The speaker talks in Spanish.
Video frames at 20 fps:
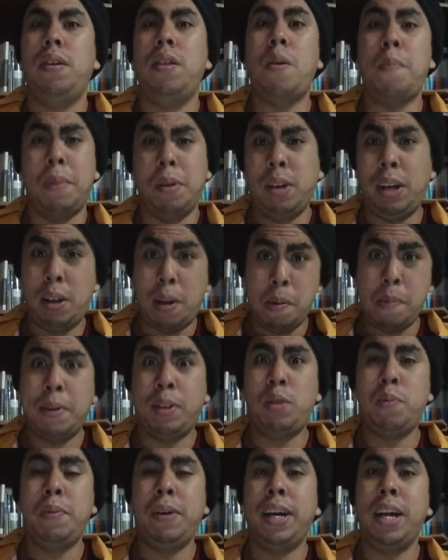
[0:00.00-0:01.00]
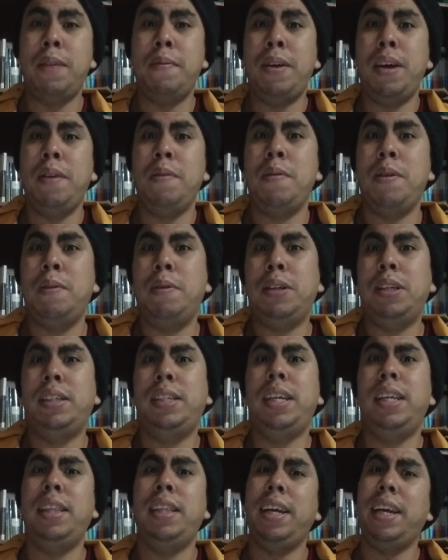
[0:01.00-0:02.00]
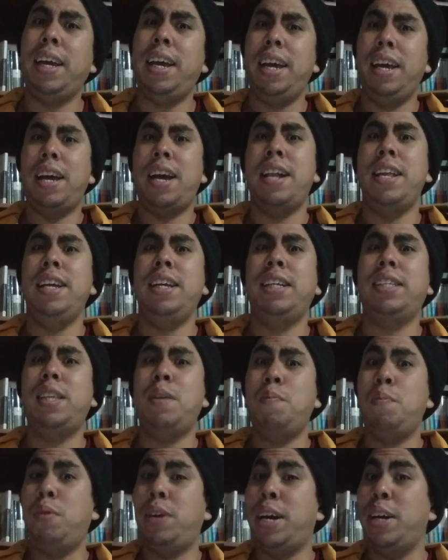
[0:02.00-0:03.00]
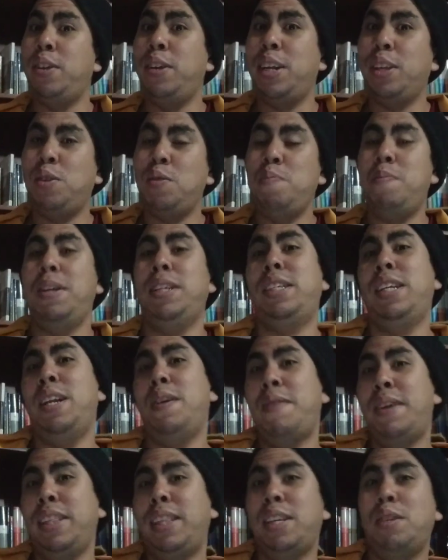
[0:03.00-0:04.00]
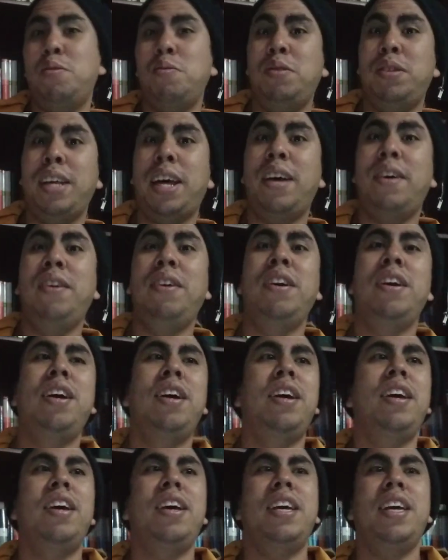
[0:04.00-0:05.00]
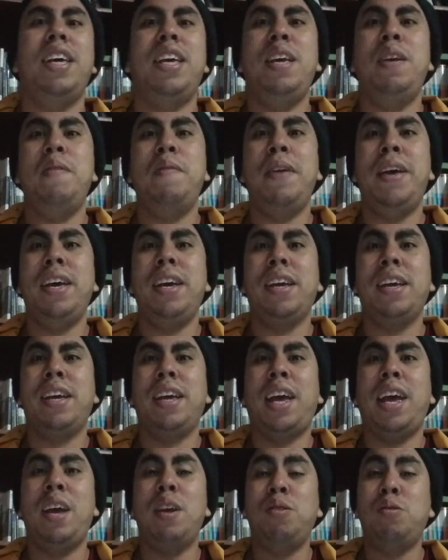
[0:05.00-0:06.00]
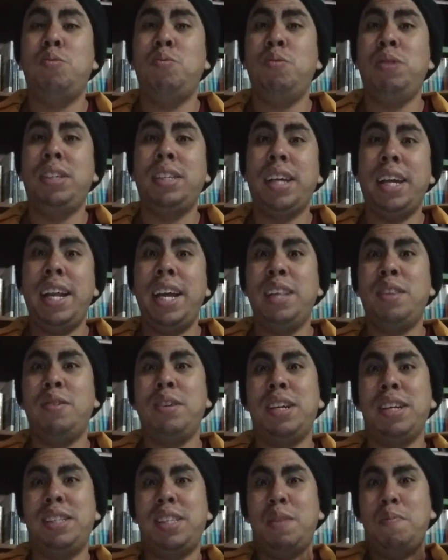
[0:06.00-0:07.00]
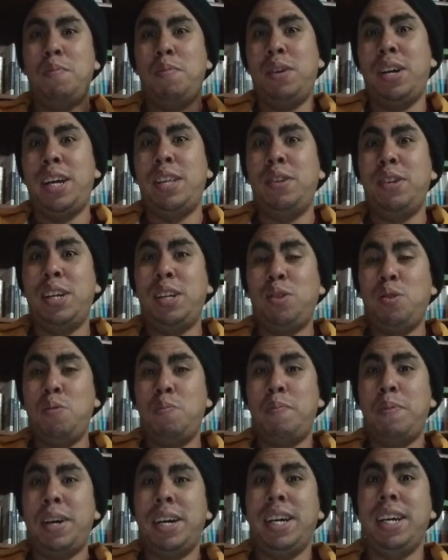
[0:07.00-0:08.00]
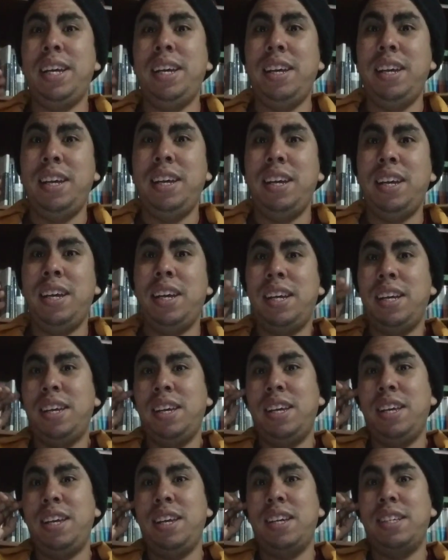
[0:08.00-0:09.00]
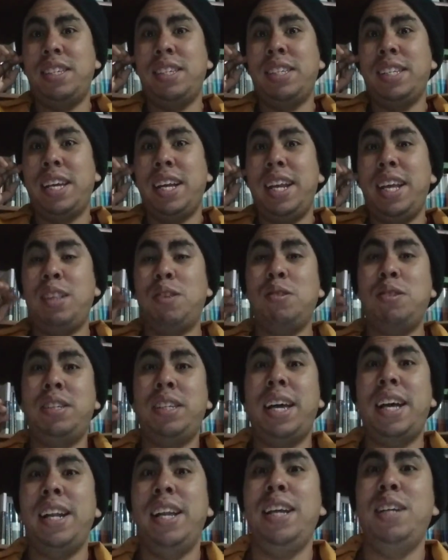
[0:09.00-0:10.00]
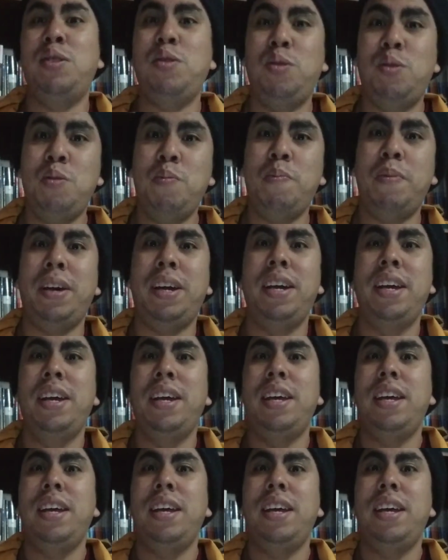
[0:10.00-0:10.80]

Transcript: no, perdón, en la misma tumba que él ve, siente que alguien está empujando la tumba, él se levanta asustado y ve que es un esqueleto el que está empujando la tumba y, y ese esqueleto sale de su tumba.